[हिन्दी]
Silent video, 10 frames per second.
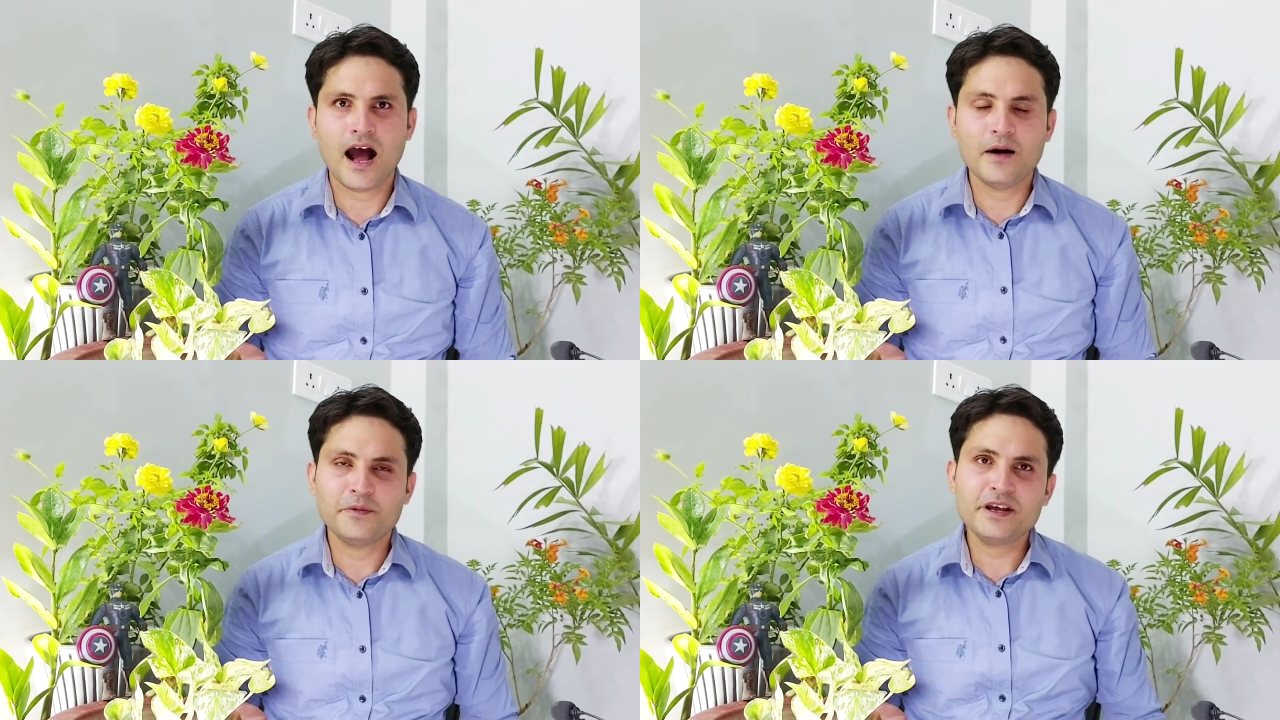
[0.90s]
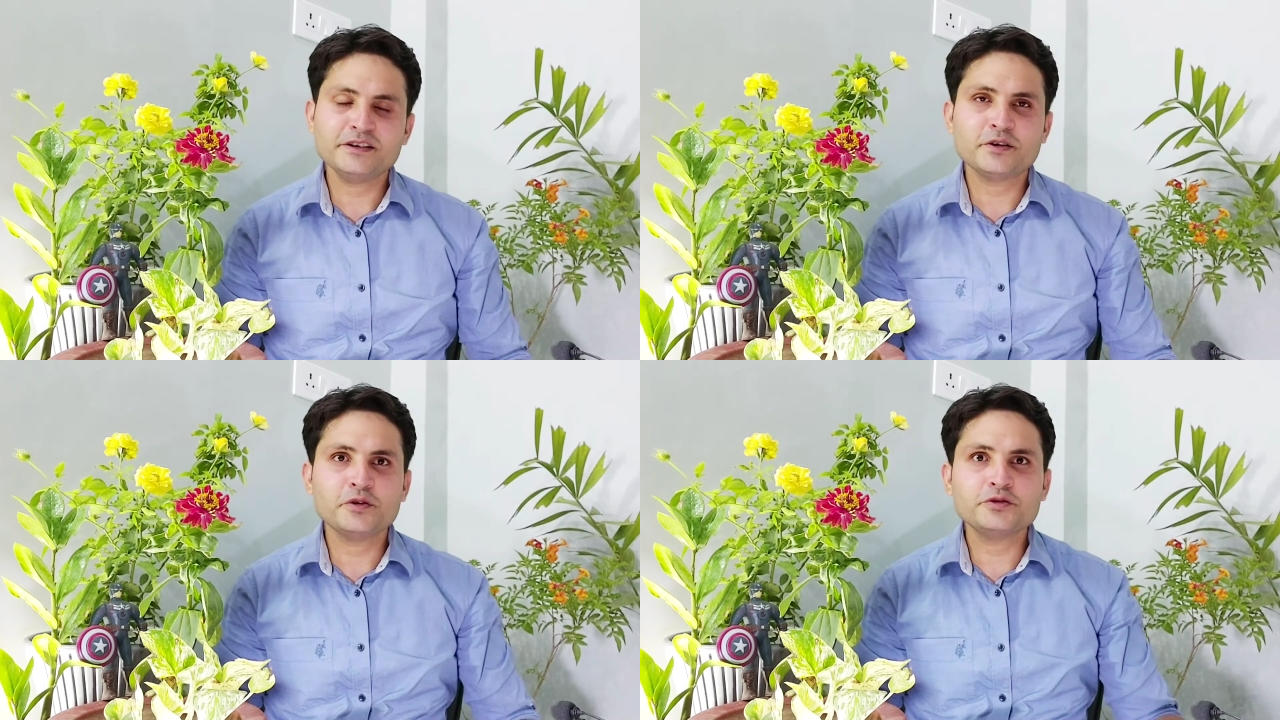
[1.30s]
आपने
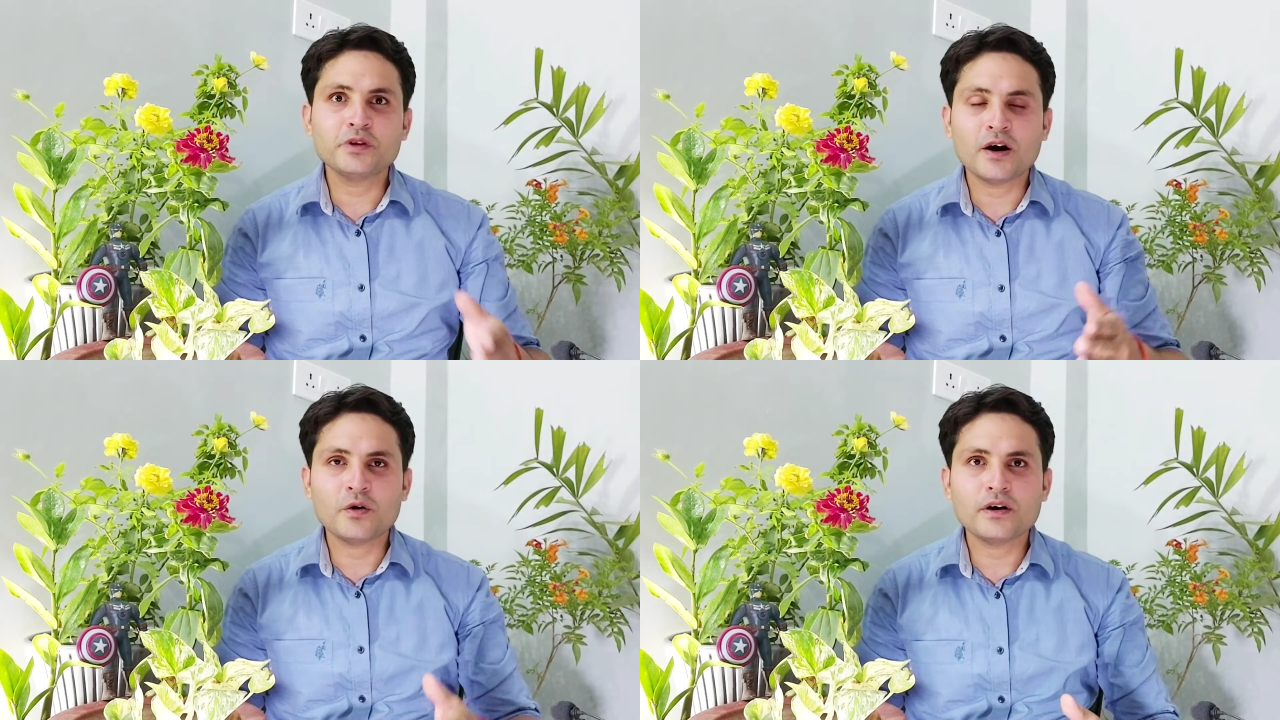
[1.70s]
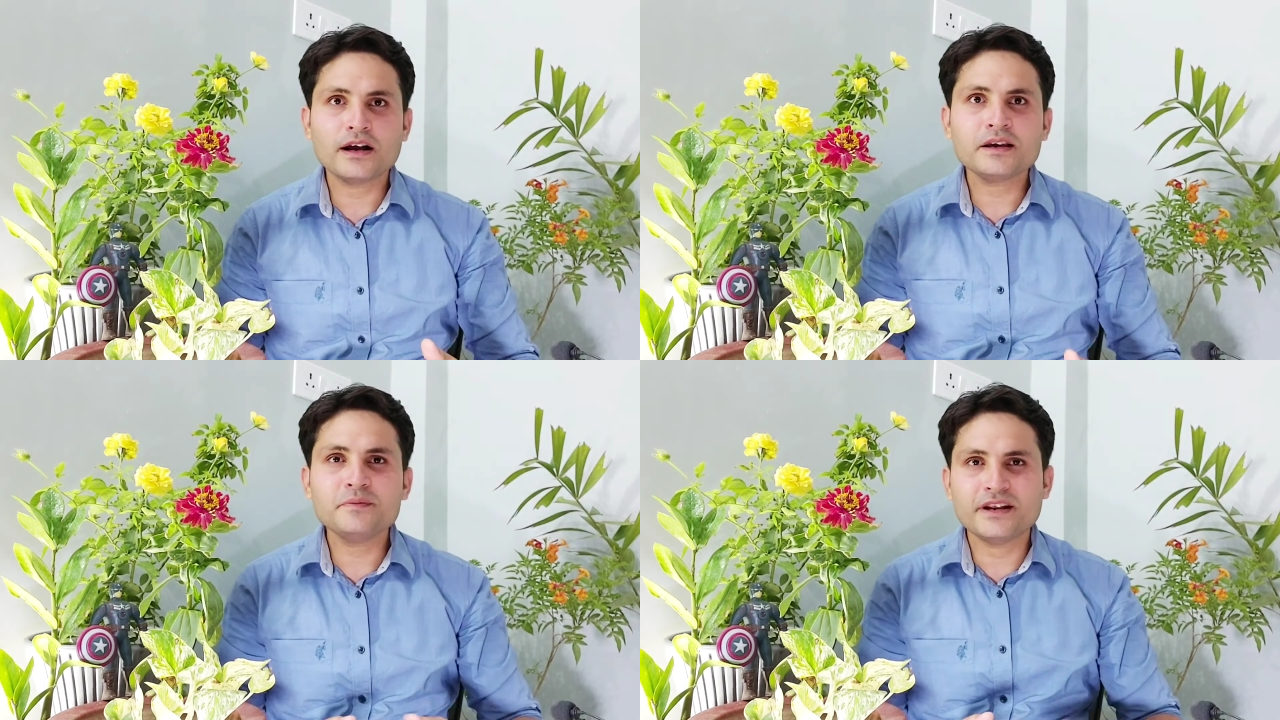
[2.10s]
जरूर सुना
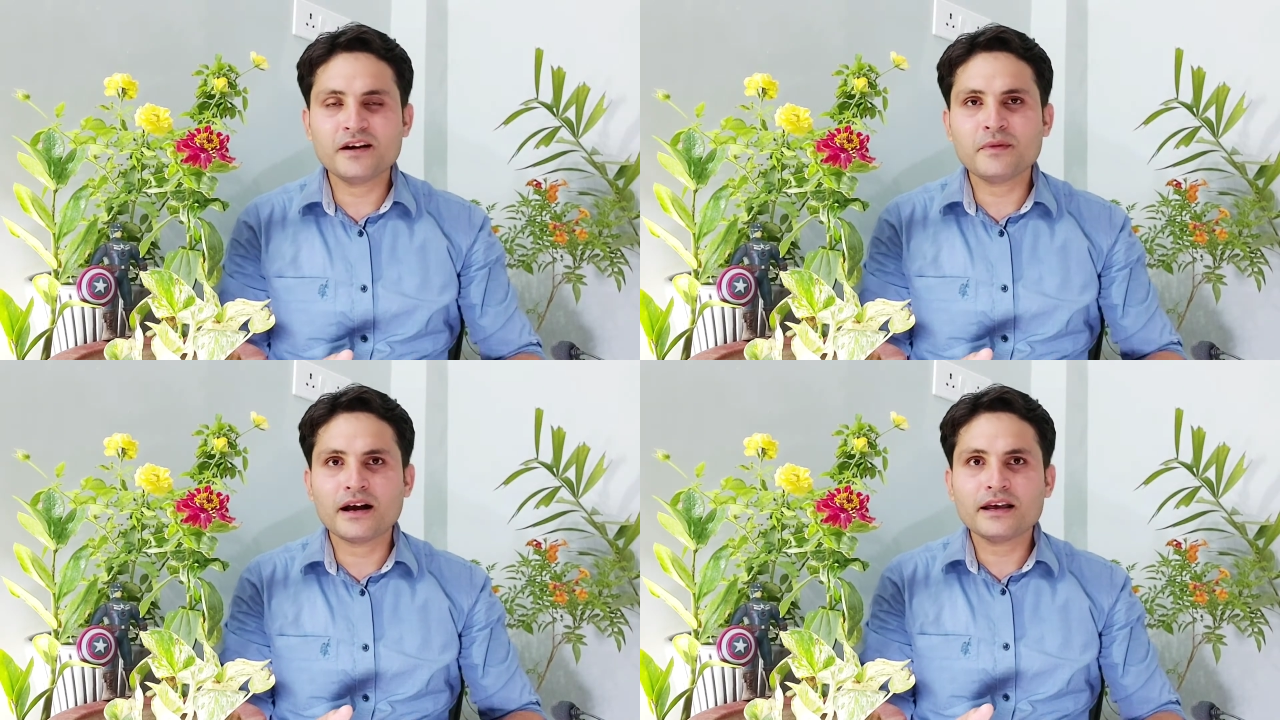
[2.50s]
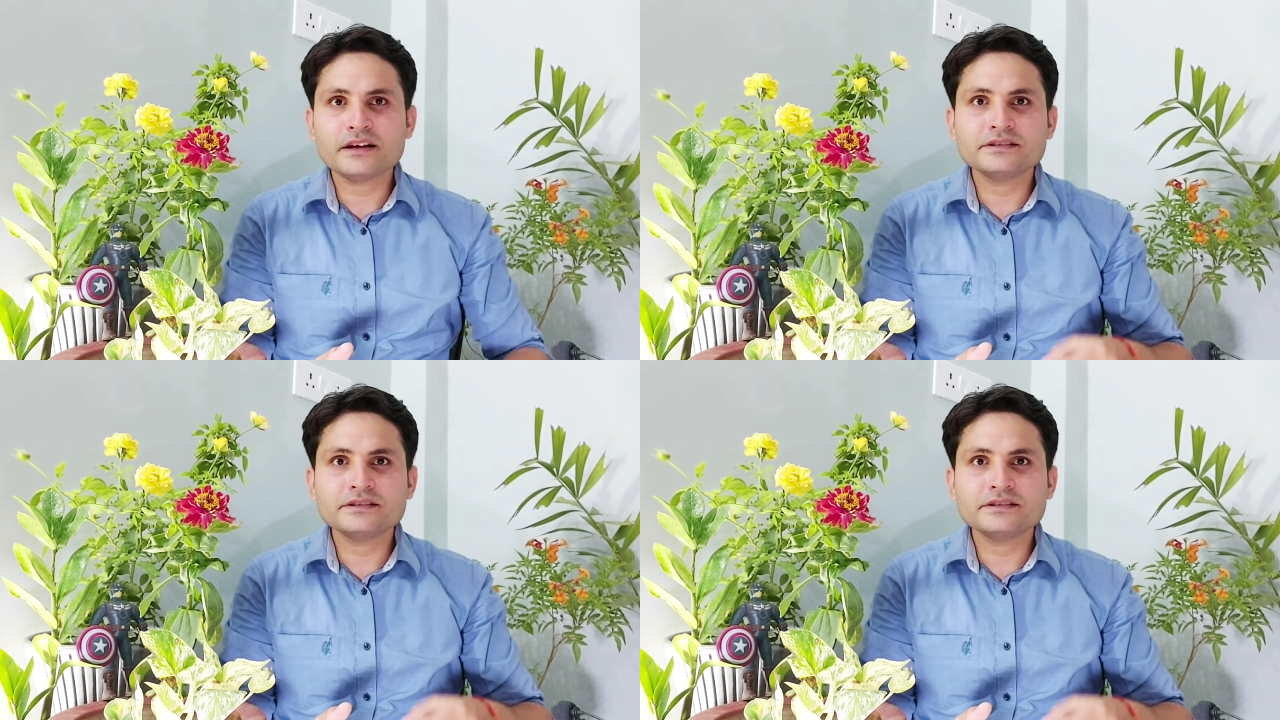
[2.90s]
होगा कि बिना मांगे